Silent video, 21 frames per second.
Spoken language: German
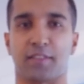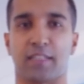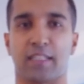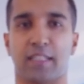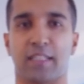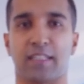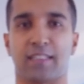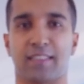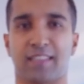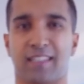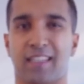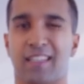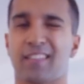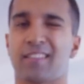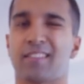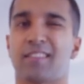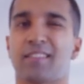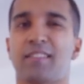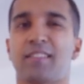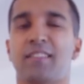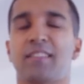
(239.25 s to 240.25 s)
Ja? Das
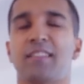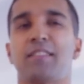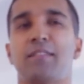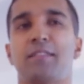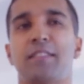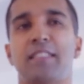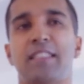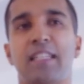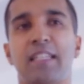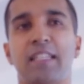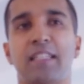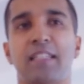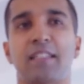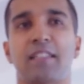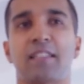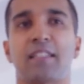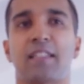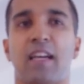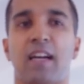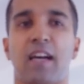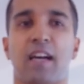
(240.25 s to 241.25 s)
heißt,
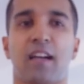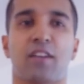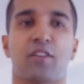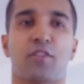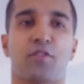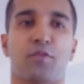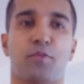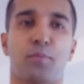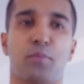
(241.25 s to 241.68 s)
jeden Tag